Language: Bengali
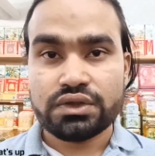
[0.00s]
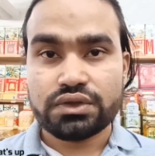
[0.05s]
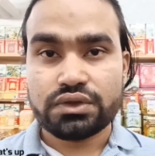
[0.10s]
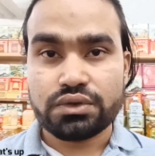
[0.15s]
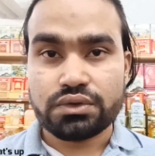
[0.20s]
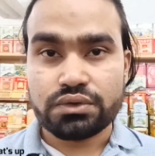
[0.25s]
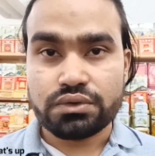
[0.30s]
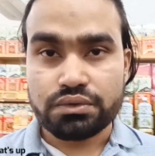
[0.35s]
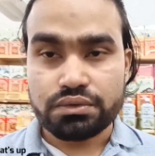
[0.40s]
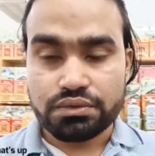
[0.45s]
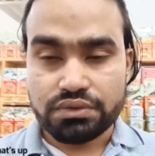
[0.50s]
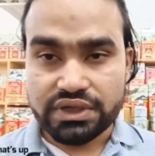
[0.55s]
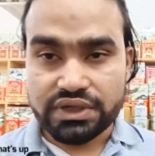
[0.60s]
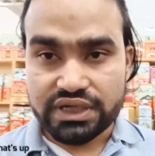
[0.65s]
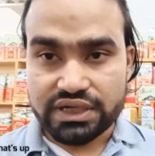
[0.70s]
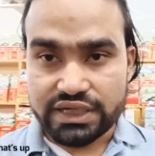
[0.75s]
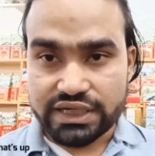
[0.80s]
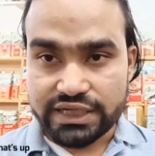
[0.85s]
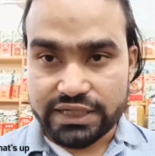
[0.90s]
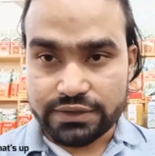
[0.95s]
তো
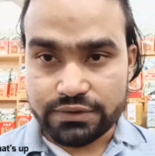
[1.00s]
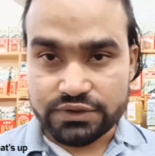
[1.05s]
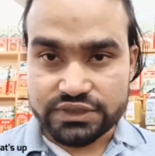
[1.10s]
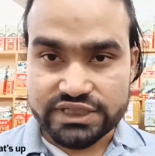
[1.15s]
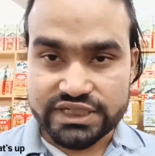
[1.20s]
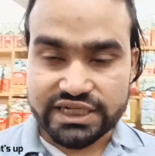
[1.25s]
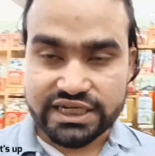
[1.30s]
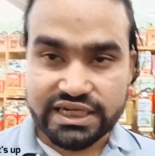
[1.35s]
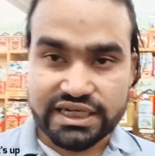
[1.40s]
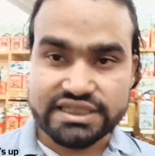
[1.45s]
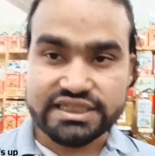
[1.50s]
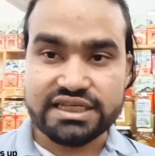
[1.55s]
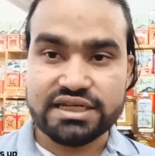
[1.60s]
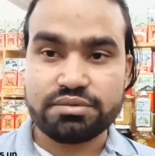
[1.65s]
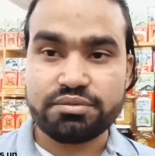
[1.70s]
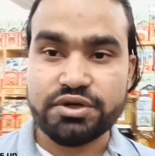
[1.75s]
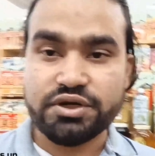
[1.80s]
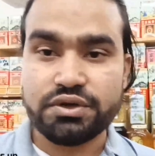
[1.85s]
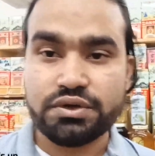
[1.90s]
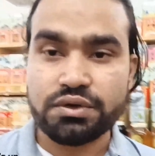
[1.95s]
এই হচ্ছে গিয়ে আজকের
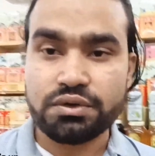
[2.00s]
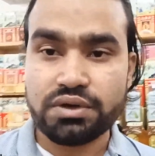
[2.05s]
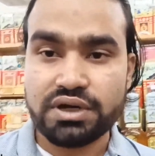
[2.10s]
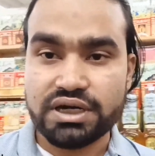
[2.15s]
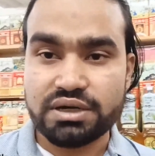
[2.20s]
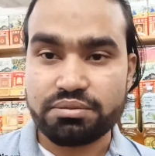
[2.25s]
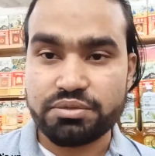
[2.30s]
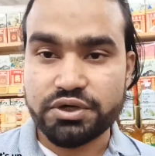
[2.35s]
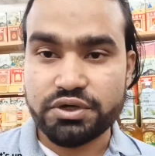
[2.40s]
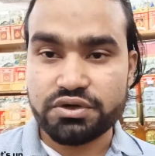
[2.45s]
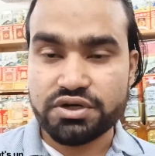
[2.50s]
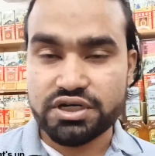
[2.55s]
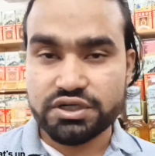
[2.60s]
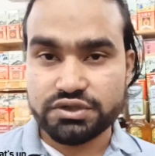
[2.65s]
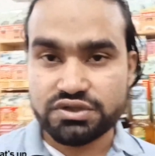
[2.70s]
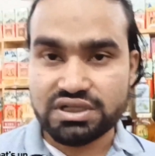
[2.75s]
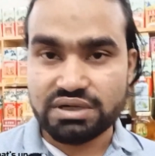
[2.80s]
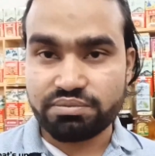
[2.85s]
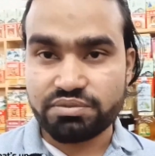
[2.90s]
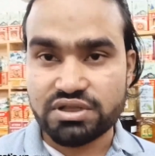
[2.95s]
ভিডিও আর ভিডিওটা
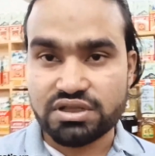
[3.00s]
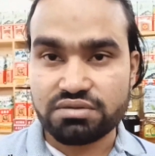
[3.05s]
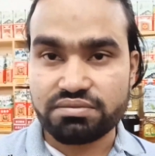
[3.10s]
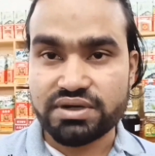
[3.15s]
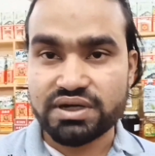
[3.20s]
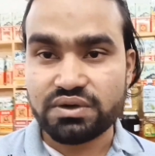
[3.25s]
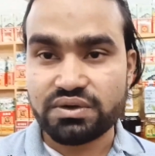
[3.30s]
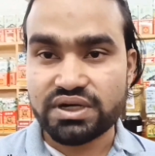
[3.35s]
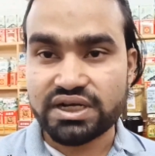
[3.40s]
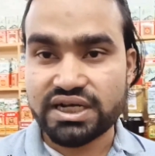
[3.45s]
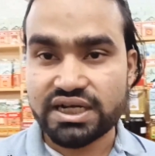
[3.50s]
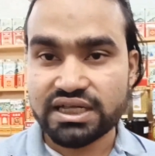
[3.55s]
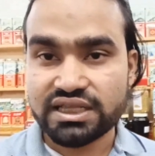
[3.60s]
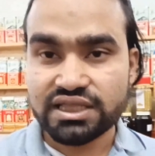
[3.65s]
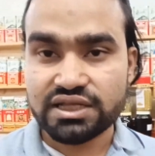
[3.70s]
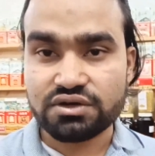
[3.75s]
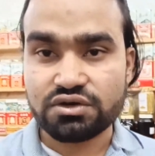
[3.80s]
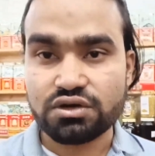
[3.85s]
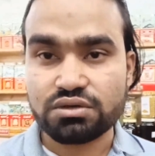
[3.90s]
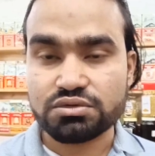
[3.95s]
যদি আপনাদের ভালো লাগে
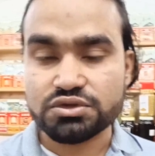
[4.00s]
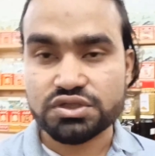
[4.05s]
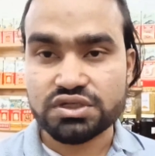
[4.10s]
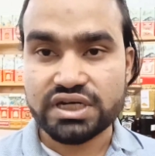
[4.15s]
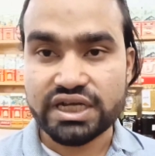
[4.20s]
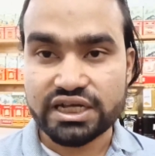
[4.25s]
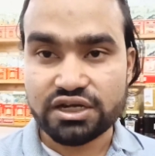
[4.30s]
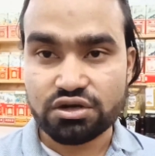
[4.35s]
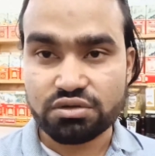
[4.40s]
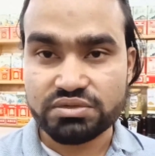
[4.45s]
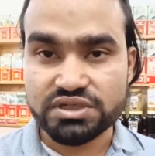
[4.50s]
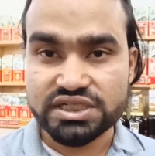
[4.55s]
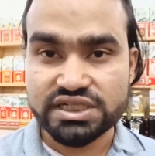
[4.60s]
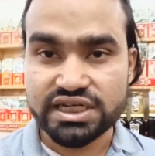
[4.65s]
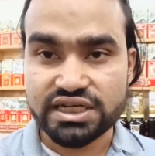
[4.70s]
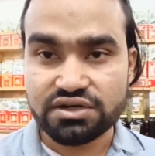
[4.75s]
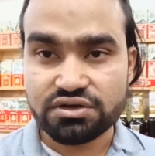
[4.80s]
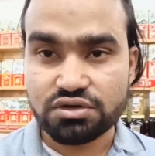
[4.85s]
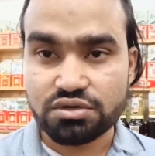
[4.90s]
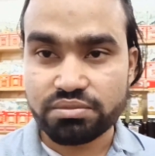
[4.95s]
তাহলে অবশ্যই লাইক কমেন্ট
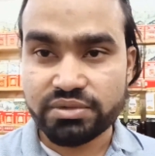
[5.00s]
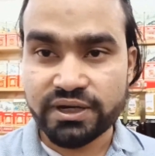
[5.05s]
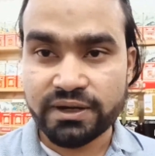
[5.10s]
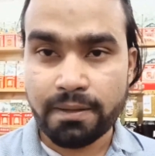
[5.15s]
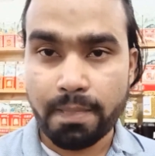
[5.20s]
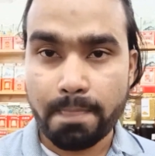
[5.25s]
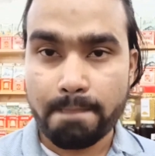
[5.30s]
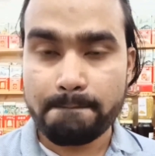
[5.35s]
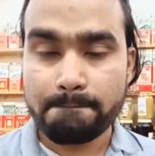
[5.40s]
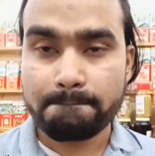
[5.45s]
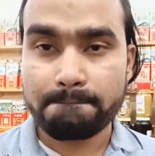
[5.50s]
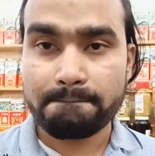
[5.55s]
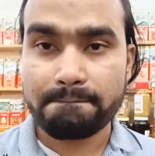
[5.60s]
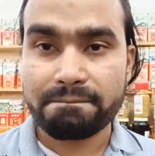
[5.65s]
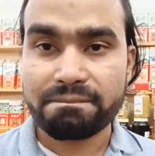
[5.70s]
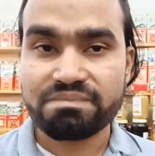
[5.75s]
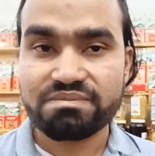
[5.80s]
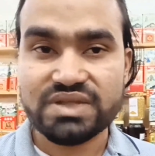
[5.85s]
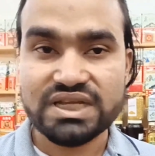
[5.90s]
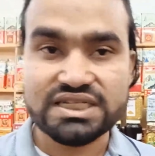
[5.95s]
শেয়ার করবেন
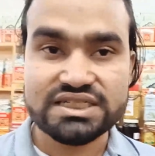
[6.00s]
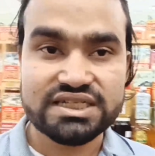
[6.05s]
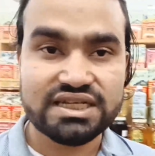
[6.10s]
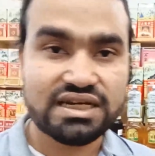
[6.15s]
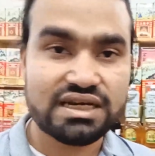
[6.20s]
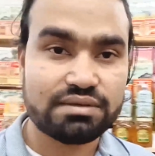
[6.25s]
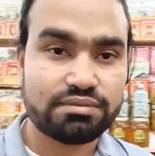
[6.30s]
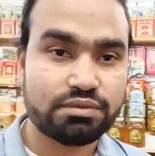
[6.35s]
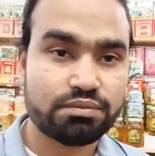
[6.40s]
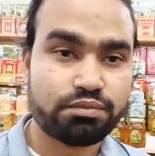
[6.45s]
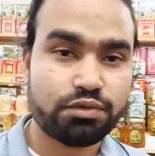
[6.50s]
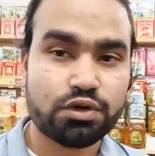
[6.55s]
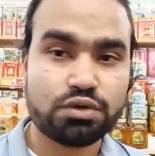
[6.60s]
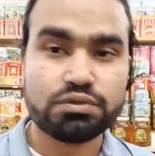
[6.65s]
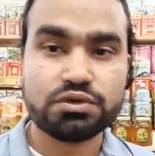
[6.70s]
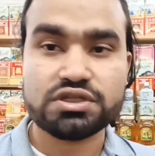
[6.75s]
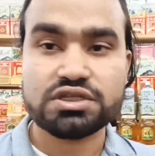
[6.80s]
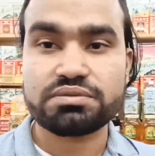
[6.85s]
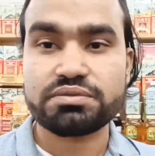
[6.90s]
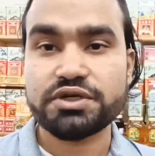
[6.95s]
ইনশাল্লাহ এবং
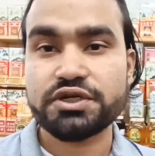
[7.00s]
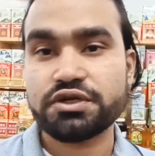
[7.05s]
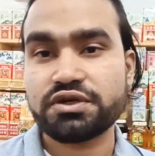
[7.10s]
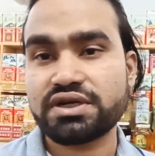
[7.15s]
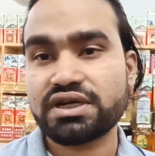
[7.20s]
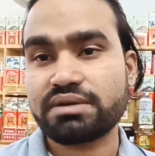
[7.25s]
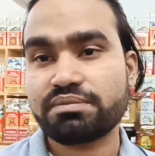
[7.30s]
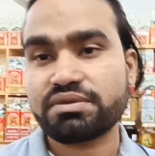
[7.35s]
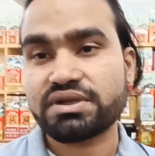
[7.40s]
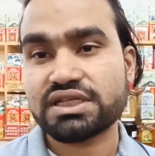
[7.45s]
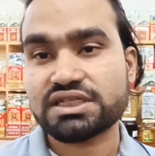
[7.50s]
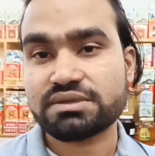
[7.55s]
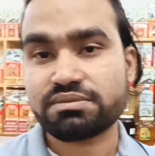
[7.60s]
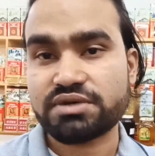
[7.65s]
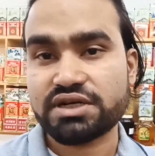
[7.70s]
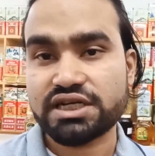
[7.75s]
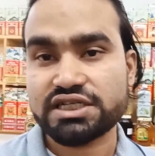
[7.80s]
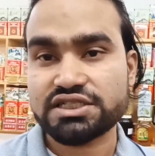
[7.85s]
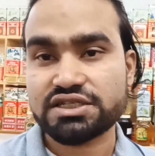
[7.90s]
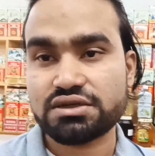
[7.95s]
পরবর্তী ভিডিও নিয়ে আপনাদের
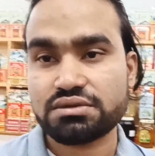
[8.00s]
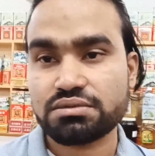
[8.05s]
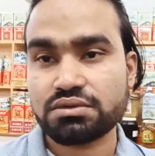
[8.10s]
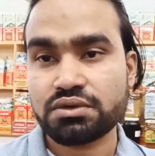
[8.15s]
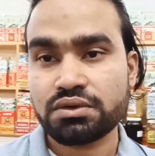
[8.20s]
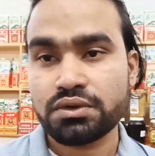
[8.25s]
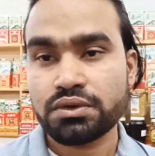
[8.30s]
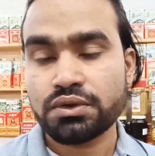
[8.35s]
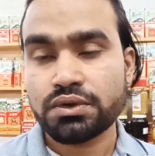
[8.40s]
সামনে হাজির হবো